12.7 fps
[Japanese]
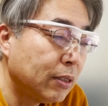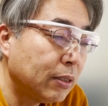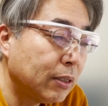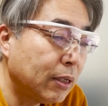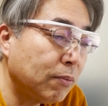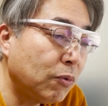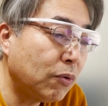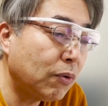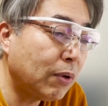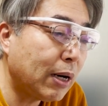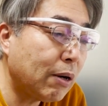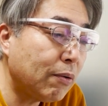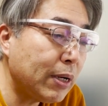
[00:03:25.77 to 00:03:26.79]
で、もう、
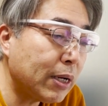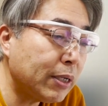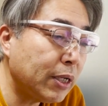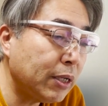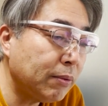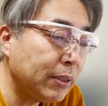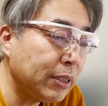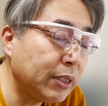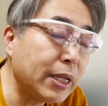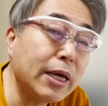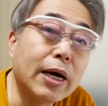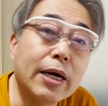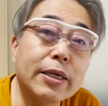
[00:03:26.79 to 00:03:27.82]
青柳で2
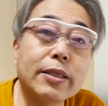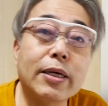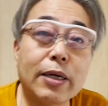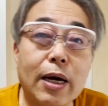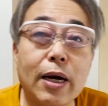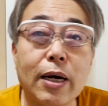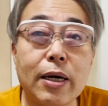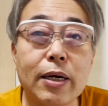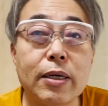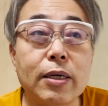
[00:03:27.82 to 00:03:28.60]
点入ったら、